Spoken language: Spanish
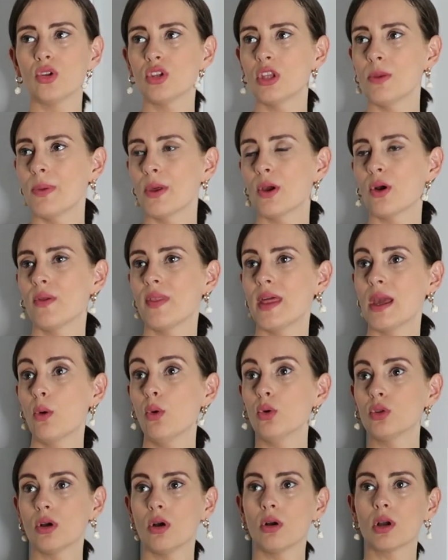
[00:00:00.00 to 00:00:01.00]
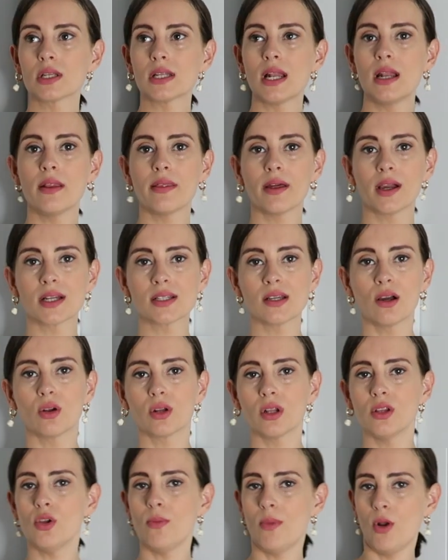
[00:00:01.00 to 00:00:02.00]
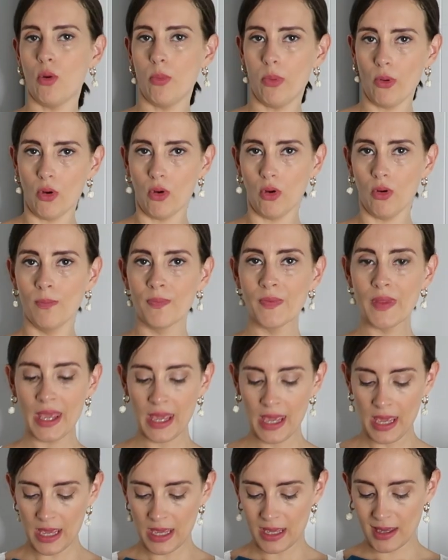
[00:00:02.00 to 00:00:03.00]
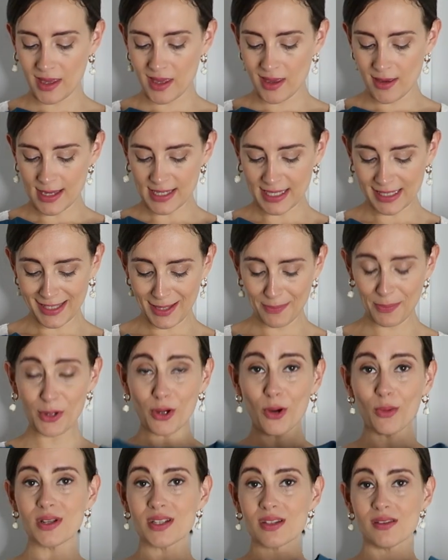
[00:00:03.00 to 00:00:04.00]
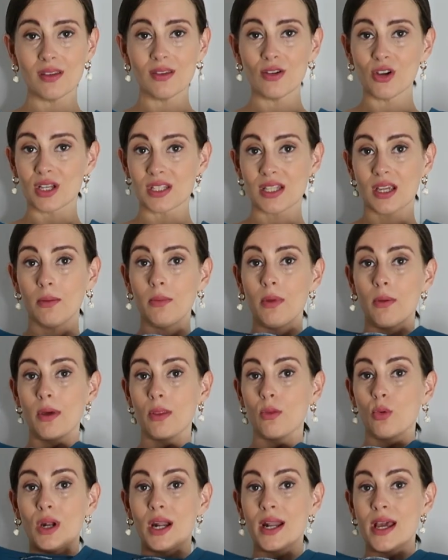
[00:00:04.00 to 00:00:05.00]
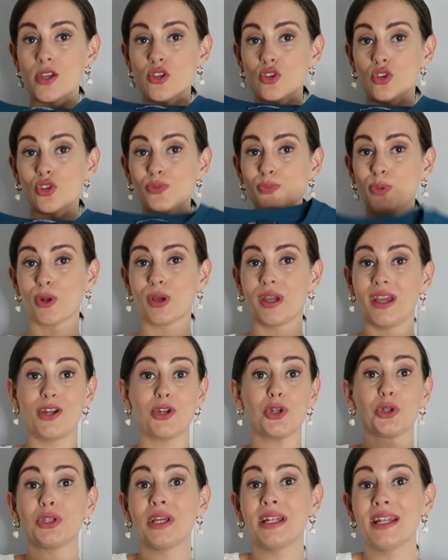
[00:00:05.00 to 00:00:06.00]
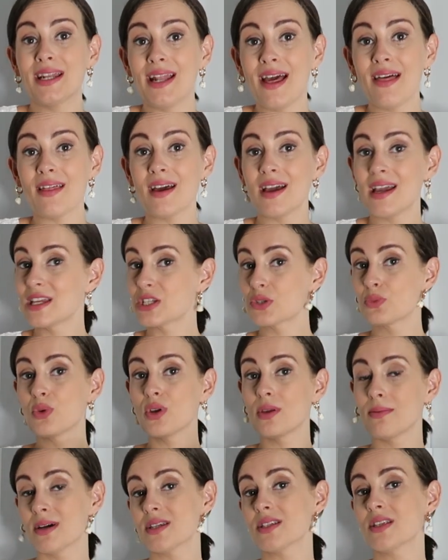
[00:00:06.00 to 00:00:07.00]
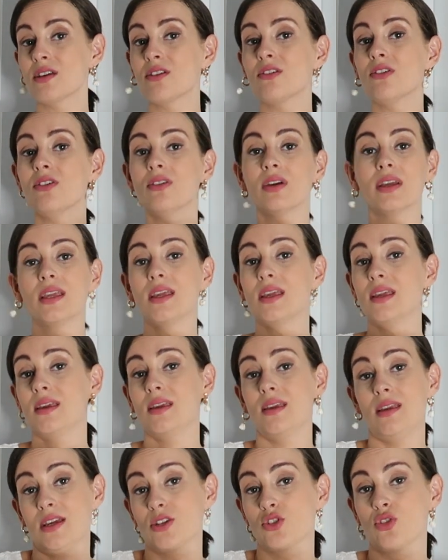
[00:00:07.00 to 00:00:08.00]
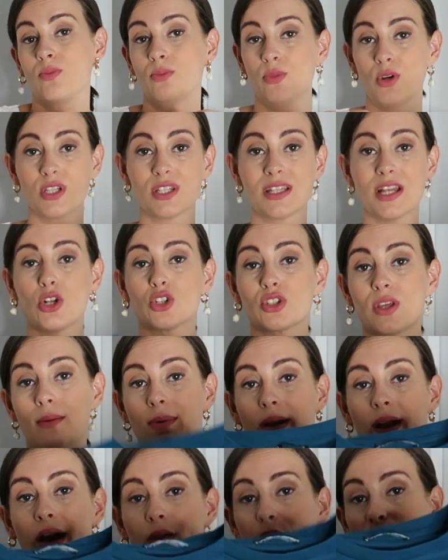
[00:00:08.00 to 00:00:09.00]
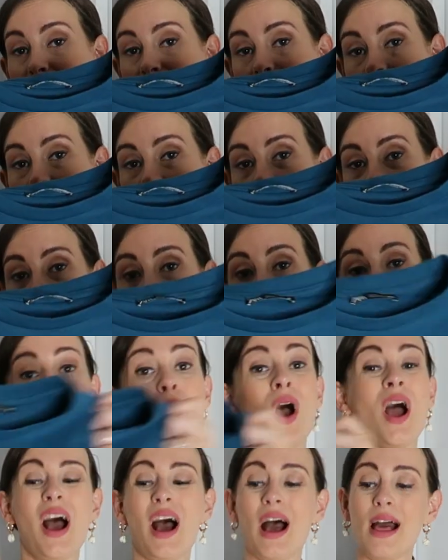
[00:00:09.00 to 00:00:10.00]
Lo típico de, uy, tengo que salir de casa corriendo, me lo pongo. Y es el típico vestido que sé que me va a durar años porque no tiene nada, es muy básico y eso, pues de los que van a durar en el tiempo.